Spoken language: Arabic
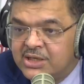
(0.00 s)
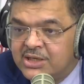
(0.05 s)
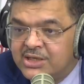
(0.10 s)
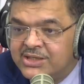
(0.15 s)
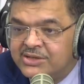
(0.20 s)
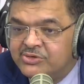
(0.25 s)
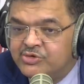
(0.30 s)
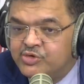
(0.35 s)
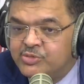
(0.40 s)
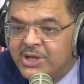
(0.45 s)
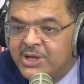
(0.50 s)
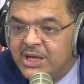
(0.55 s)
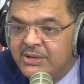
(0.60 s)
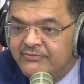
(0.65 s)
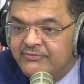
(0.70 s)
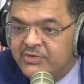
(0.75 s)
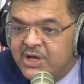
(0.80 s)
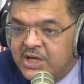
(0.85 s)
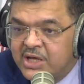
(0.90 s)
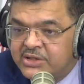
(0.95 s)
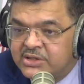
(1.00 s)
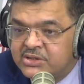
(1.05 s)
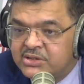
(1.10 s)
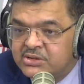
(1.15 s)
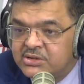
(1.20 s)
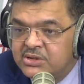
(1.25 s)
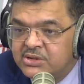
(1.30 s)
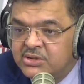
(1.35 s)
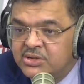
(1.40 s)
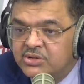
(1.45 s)
تدوم عام فقط
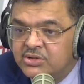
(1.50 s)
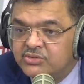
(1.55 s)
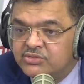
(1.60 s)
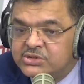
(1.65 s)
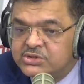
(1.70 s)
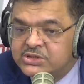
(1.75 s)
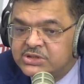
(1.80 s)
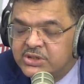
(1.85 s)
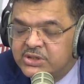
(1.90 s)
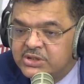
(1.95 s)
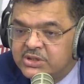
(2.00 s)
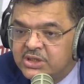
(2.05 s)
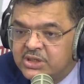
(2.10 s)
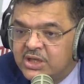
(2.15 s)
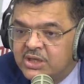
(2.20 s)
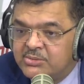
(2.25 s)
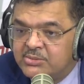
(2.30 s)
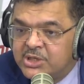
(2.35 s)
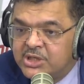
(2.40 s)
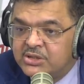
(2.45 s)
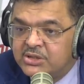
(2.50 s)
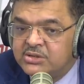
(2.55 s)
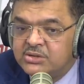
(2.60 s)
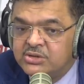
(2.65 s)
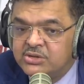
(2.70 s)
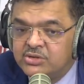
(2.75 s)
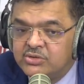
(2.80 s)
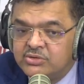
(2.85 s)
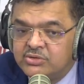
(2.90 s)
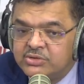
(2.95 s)
يا اخي وتصير انتخابات
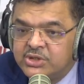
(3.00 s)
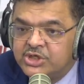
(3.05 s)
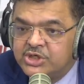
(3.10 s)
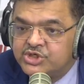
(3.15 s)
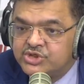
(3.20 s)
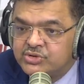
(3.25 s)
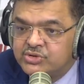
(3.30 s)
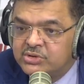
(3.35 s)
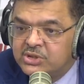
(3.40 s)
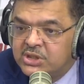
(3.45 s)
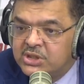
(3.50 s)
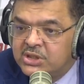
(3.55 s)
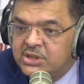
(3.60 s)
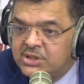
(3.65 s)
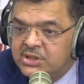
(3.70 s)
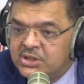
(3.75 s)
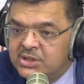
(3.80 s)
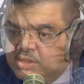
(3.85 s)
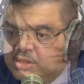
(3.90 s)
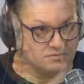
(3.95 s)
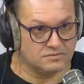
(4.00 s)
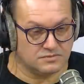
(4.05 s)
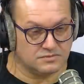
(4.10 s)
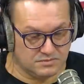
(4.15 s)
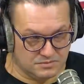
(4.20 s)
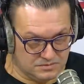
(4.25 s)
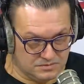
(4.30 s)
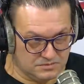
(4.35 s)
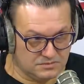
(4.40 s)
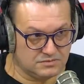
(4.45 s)
ونرجعوا لل...
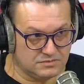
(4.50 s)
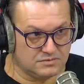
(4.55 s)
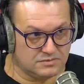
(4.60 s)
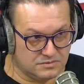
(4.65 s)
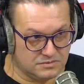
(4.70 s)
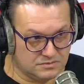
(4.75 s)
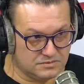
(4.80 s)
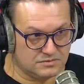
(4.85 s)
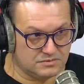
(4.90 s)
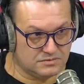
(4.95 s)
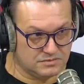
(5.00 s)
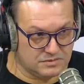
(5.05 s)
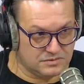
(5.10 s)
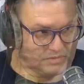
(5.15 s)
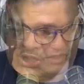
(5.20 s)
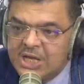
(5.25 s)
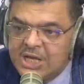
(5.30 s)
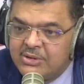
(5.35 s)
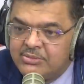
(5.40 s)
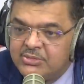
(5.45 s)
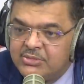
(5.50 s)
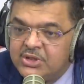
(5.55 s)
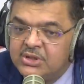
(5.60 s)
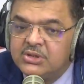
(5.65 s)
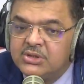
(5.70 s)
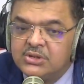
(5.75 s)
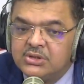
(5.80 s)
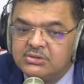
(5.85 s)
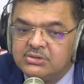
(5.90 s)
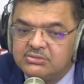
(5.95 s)
لل... للصندوق
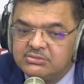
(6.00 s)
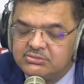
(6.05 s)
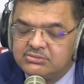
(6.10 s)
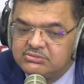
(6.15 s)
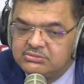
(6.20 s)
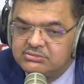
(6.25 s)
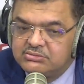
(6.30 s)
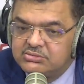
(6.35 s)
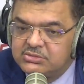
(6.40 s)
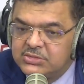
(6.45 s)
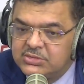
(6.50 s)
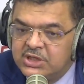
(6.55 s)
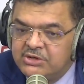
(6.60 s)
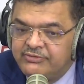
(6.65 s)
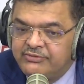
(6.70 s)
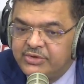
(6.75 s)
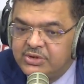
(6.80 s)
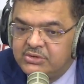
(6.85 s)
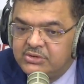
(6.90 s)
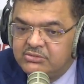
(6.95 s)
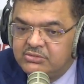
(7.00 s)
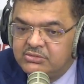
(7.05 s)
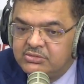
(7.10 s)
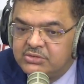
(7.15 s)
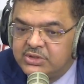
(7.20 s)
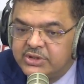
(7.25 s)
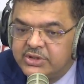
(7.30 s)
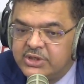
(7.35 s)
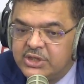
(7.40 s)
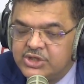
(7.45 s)

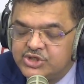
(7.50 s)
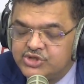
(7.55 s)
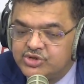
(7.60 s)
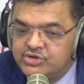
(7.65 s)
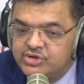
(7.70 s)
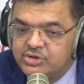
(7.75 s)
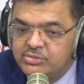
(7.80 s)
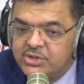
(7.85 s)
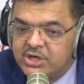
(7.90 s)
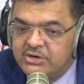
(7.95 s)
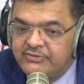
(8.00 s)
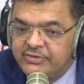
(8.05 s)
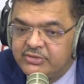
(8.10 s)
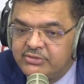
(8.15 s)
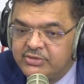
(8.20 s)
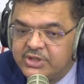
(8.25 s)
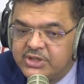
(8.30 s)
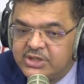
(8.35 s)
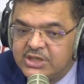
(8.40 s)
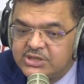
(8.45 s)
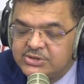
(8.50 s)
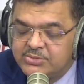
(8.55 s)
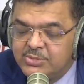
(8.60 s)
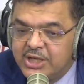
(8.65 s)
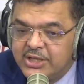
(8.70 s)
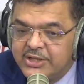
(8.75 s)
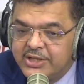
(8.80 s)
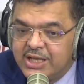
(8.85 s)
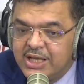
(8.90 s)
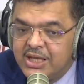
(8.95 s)
2012 اكتوبر 2012
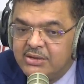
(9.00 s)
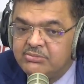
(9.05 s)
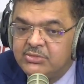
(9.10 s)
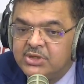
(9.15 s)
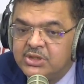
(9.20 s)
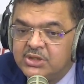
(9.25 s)
بعد عام